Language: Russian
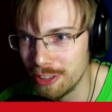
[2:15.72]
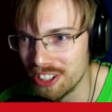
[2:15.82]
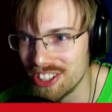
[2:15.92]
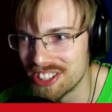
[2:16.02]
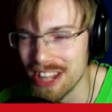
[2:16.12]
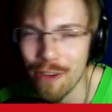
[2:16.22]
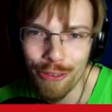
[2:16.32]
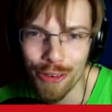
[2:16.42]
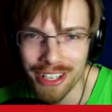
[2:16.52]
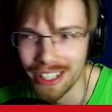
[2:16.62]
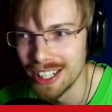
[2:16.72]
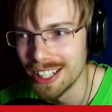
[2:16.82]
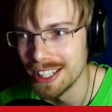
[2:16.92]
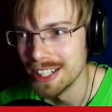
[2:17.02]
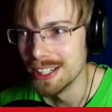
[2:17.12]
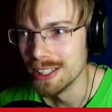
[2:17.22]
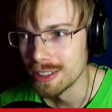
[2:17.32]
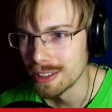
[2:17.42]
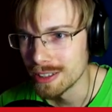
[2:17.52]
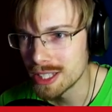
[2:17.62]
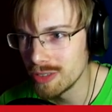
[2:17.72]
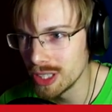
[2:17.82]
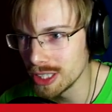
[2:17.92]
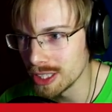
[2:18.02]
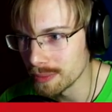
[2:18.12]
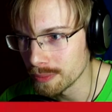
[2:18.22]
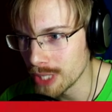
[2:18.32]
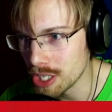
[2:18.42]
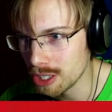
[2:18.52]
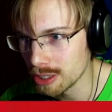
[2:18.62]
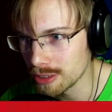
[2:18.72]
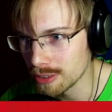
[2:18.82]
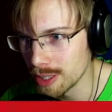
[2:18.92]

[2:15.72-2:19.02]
видите, на фоне цветы наши